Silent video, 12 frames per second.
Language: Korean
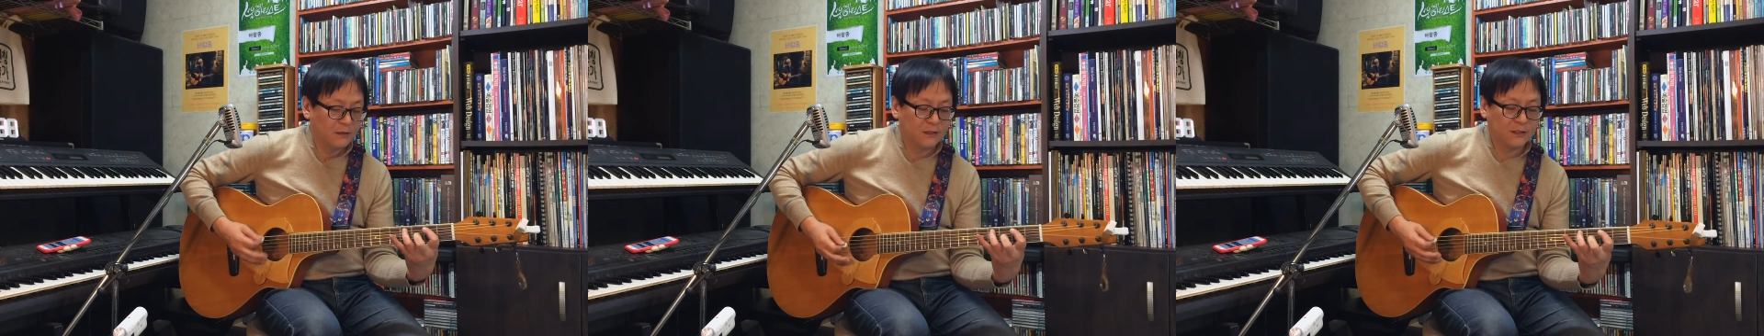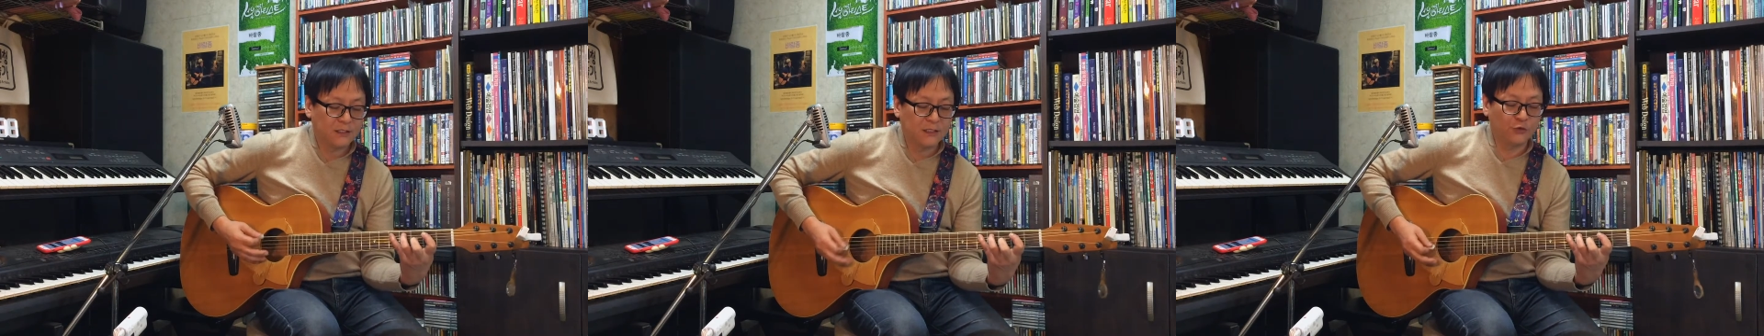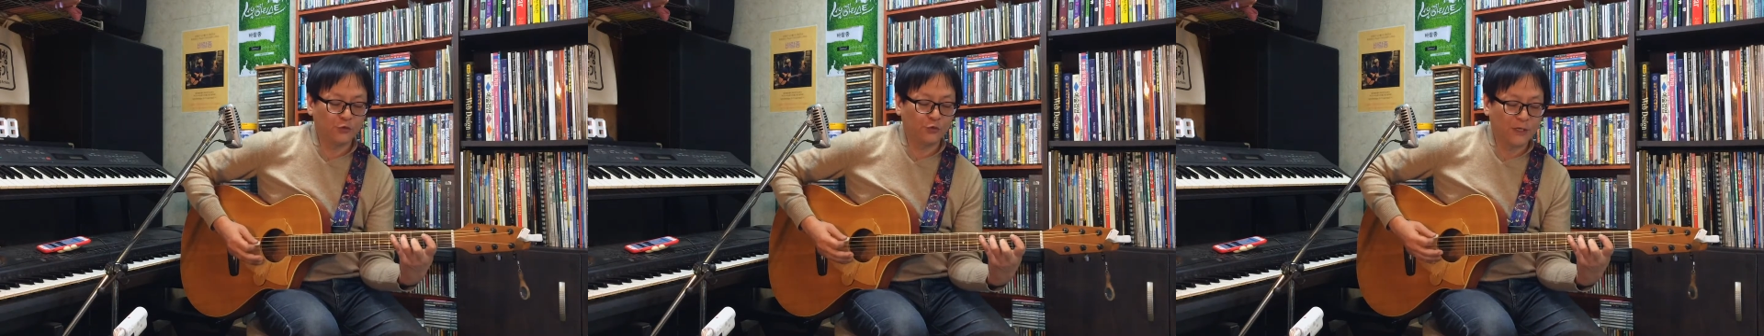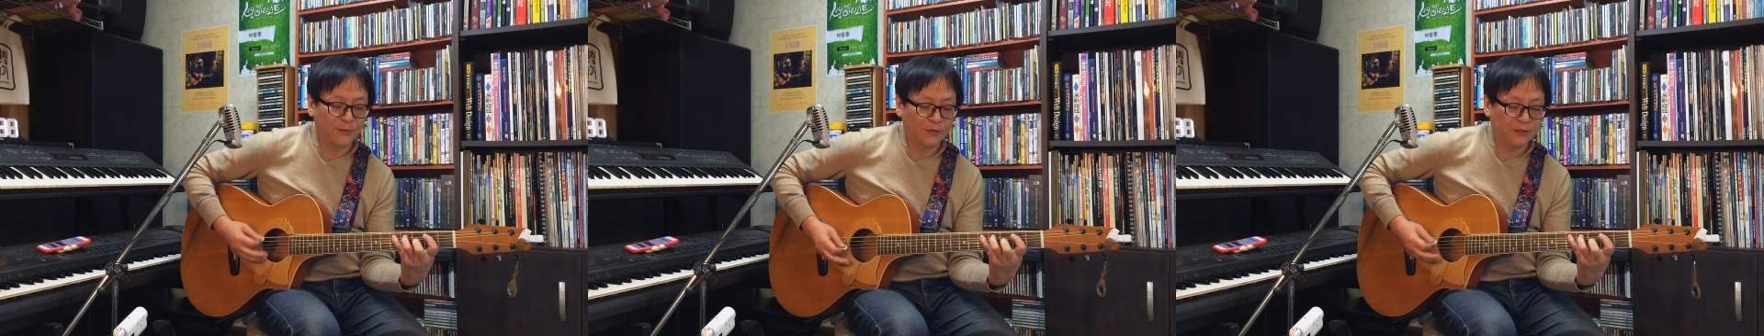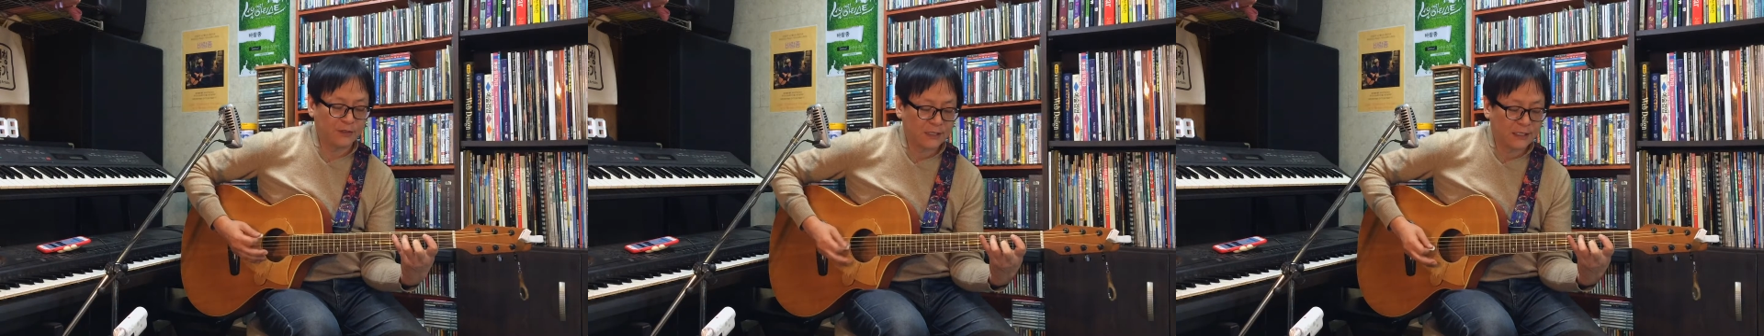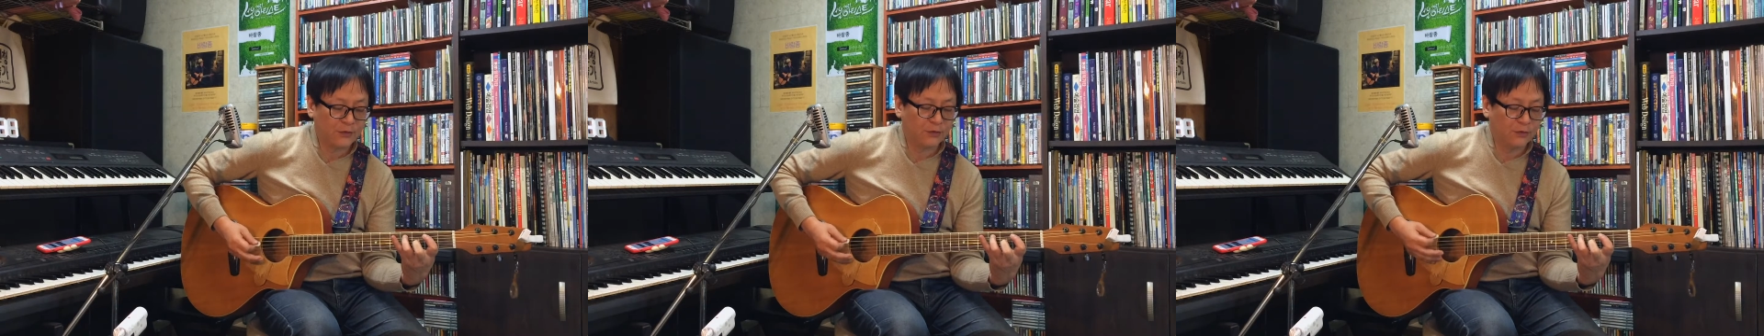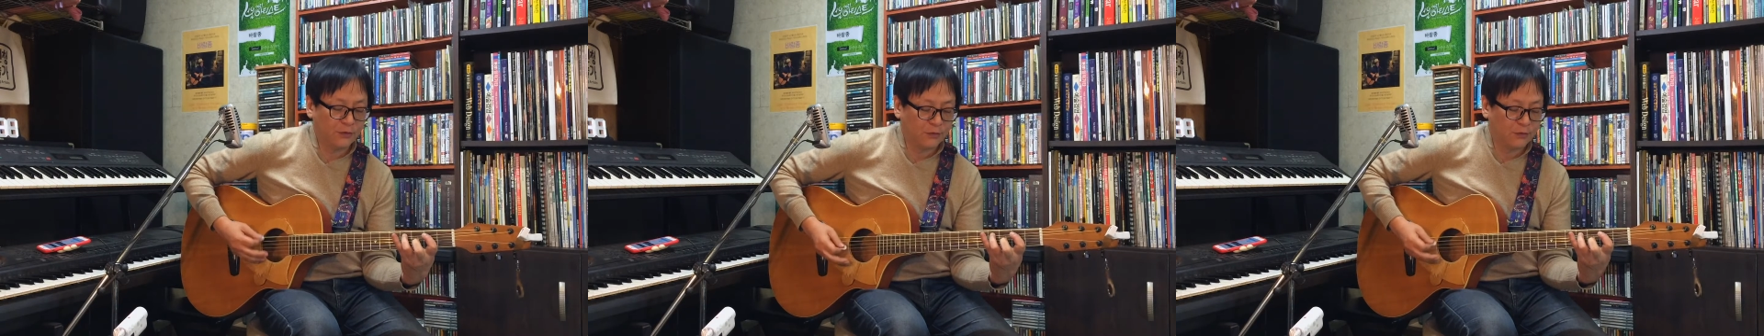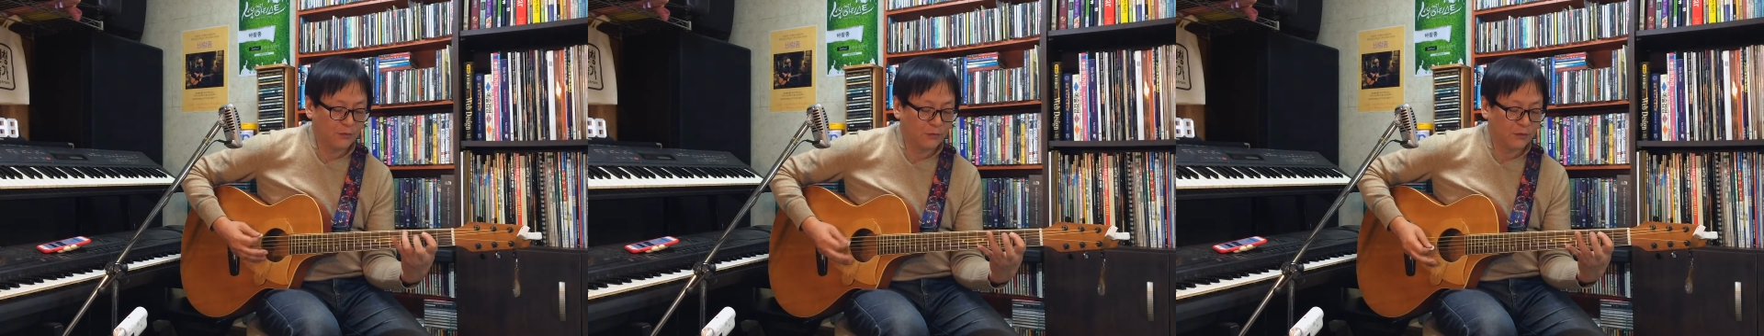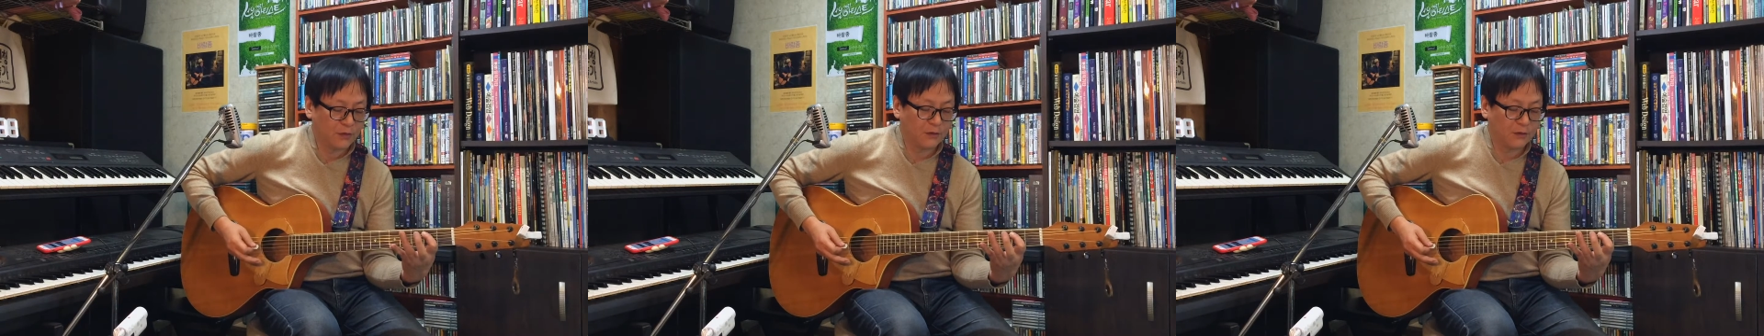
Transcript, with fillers: 7도도 한번 들어가고 뭐,